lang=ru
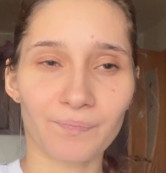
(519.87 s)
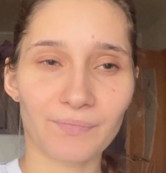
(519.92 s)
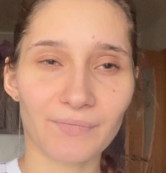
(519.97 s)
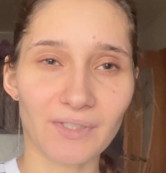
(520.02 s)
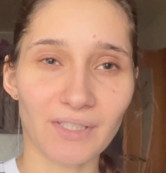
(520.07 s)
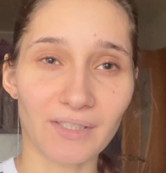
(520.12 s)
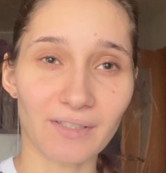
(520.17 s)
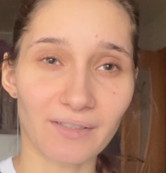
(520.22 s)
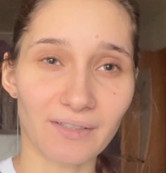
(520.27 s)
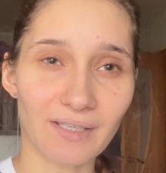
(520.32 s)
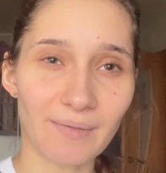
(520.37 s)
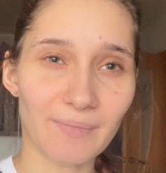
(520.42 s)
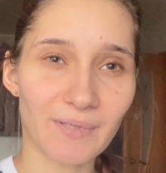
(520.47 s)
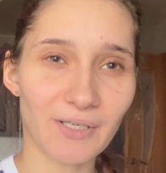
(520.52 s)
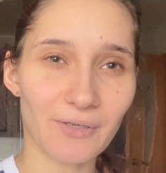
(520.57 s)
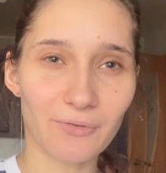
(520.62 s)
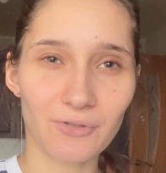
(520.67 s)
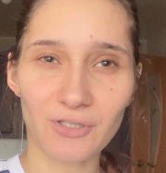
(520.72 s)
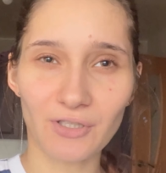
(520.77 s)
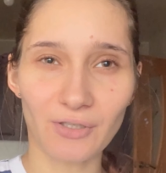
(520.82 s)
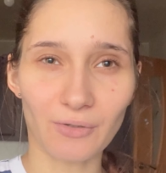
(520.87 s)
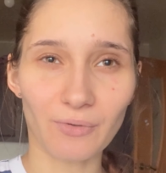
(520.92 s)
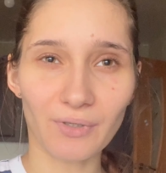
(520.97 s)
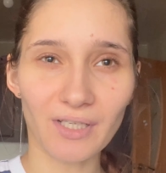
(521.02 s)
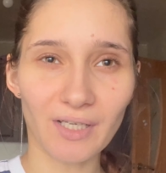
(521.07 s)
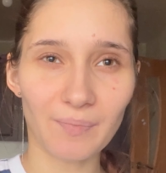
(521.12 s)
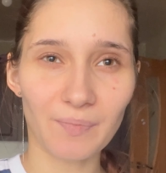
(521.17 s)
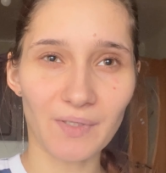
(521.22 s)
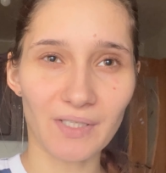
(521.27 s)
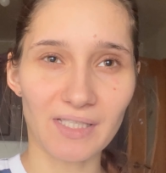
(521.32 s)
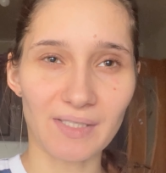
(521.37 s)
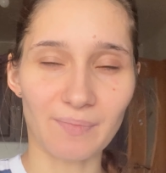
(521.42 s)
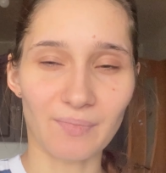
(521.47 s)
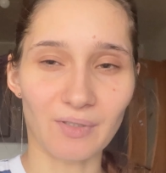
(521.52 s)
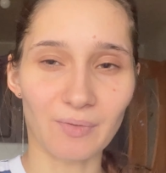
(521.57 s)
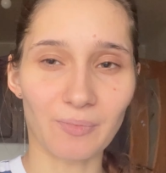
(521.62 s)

Это там, короче, такой капец был,